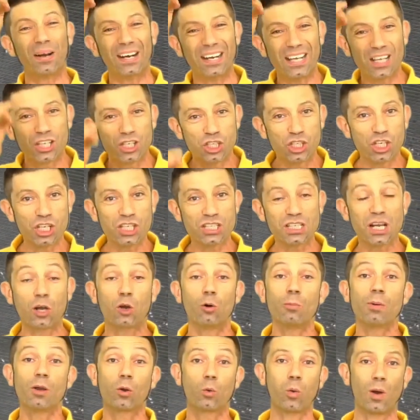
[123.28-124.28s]
precisa
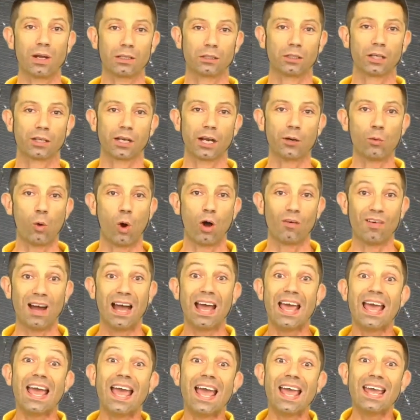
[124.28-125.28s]
come quando era nuova
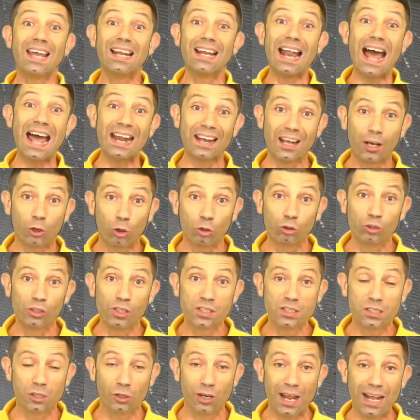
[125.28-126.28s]
e l'aria
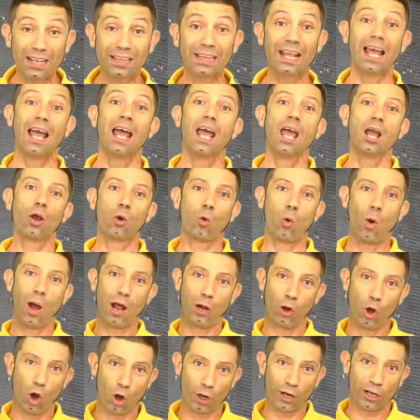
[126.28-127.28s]
condizionata,
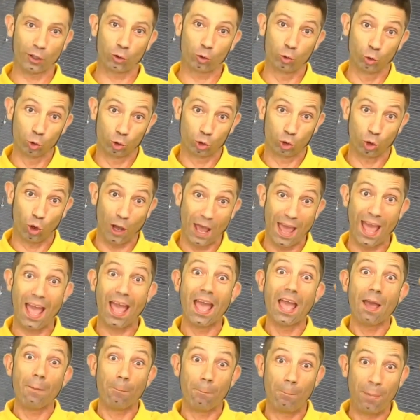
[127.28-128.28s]
qualora tutto
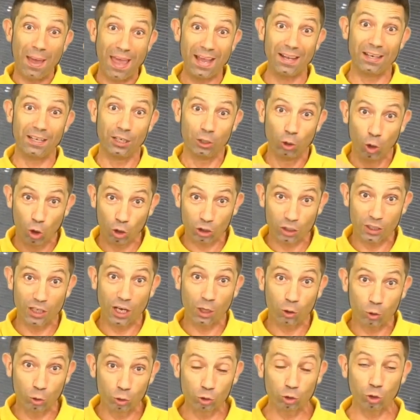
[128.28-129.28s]
è bene in
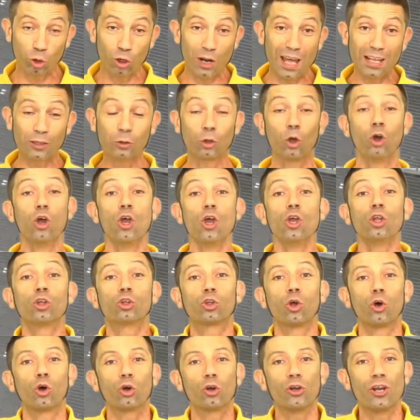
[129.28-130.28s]
ordine e controllato,
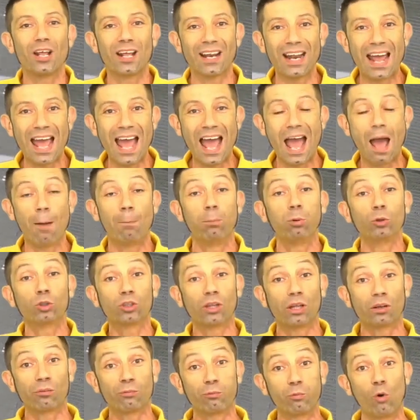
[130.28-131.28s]
tornerà a
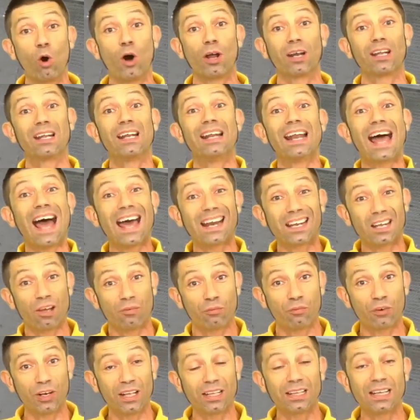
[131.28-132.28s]
buttare fuori
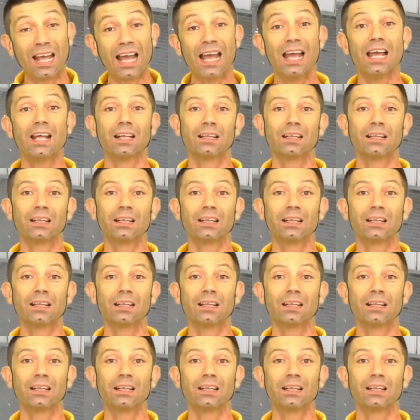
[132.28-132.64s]
l'aria fredda